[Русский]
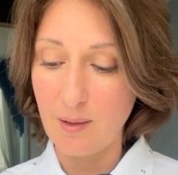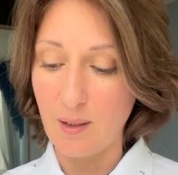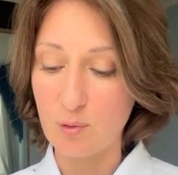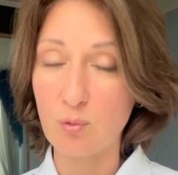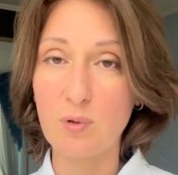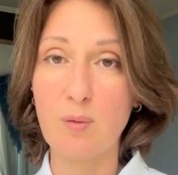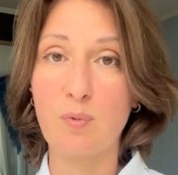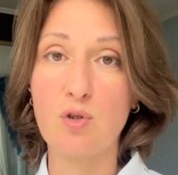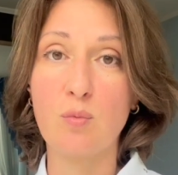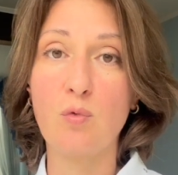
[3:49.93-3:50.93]
откуда и
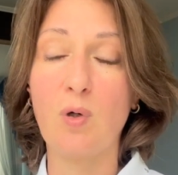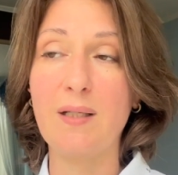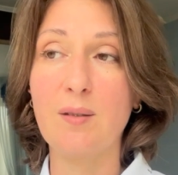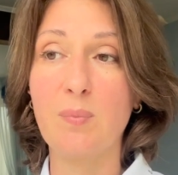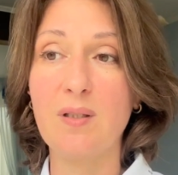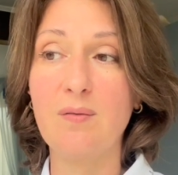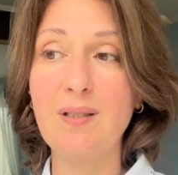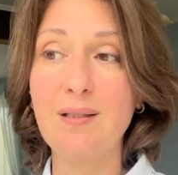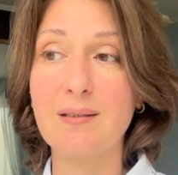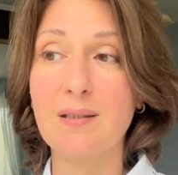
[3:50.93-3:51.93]
почему они
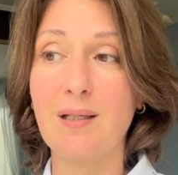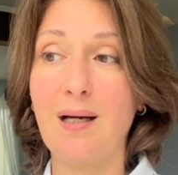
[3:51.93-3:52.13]
появились,